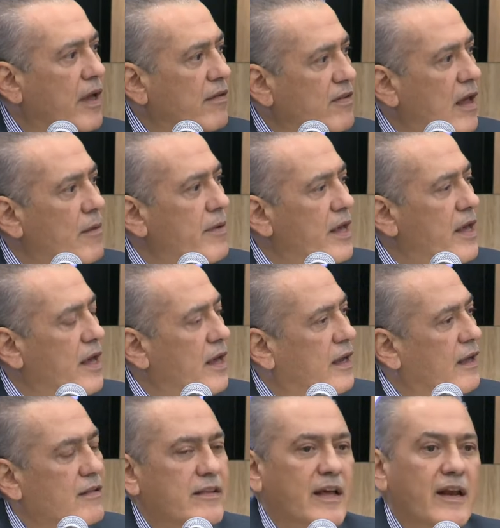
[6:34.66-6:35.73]
que
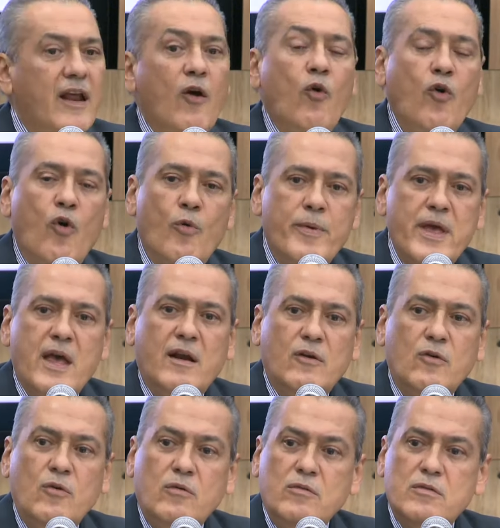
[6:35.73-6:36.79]
sabe que tiene un
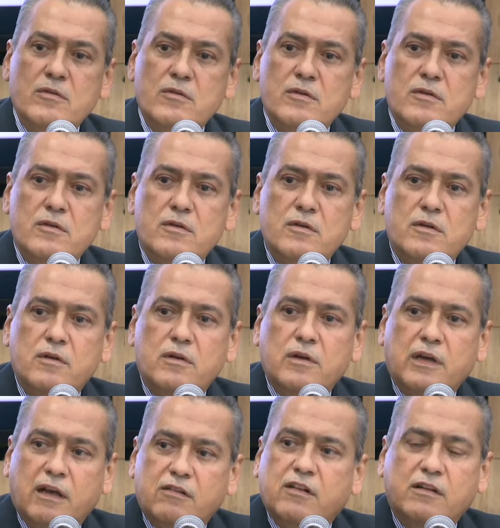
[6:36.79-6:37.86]
gobierno
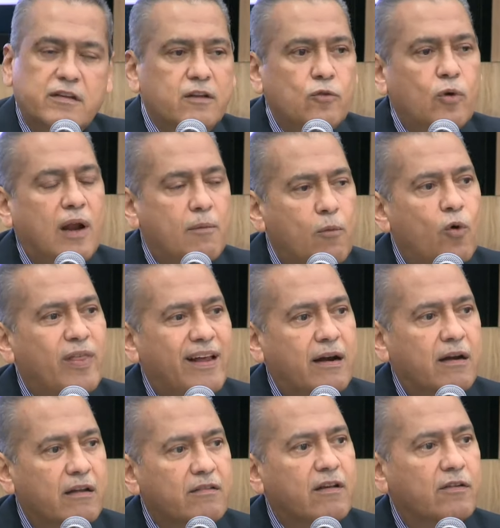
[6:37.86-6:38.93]
que está haciendo la
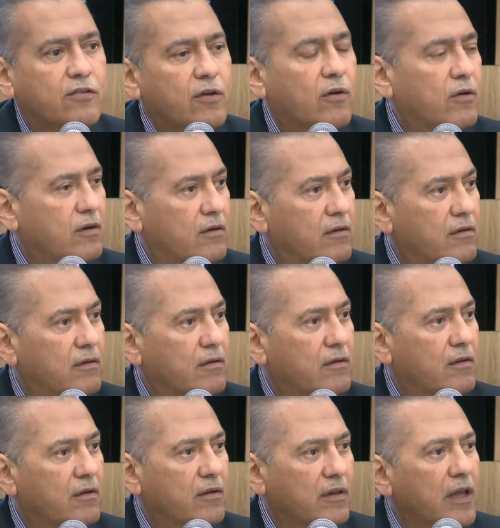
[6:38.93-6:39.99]
modernización
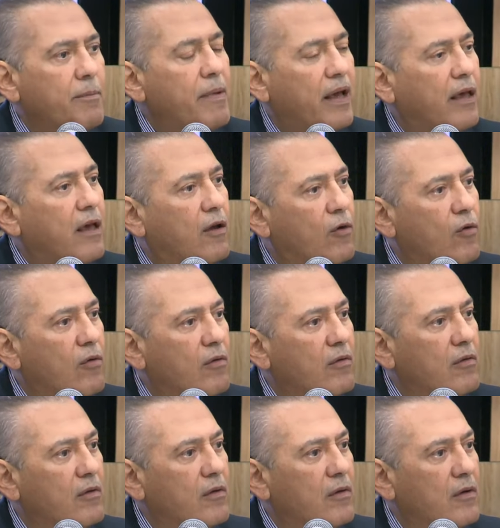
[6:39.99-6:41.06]
de México
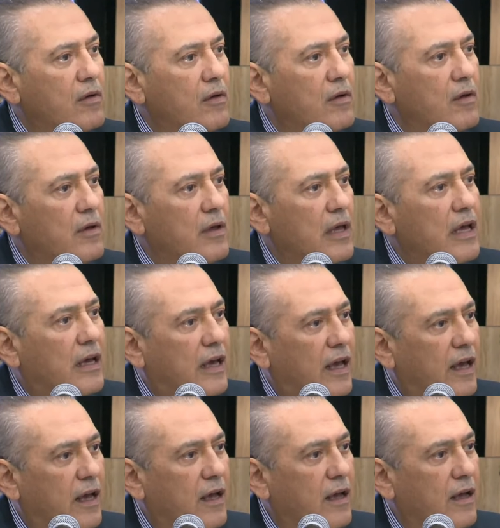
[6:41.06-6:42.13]
y
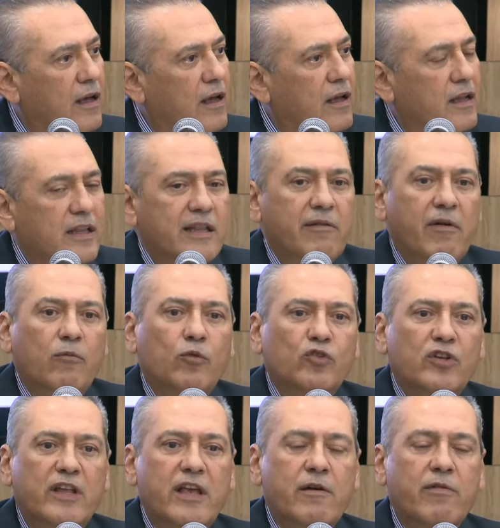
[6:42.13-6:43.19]
que
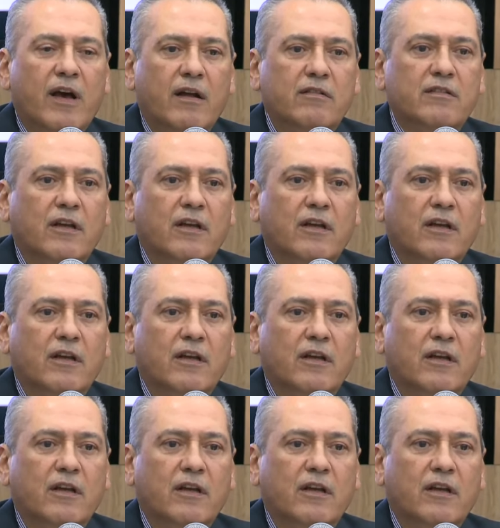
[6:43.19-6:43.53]
debemos de llevar